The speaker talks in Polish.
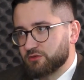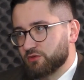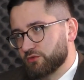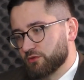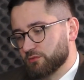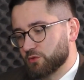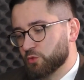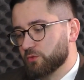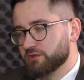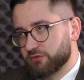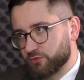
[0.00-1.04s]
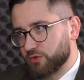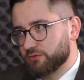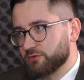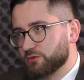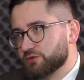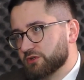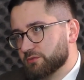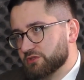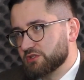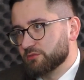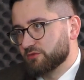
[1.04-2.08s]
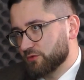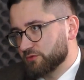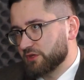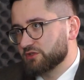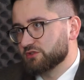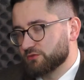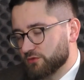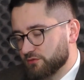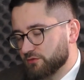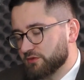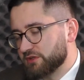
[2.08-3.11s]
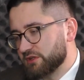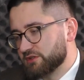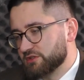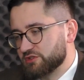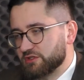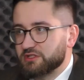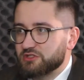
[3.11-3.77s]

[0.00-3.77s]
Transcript: To są główne surowce, o których myślimy w kontekście surowców energetycznych.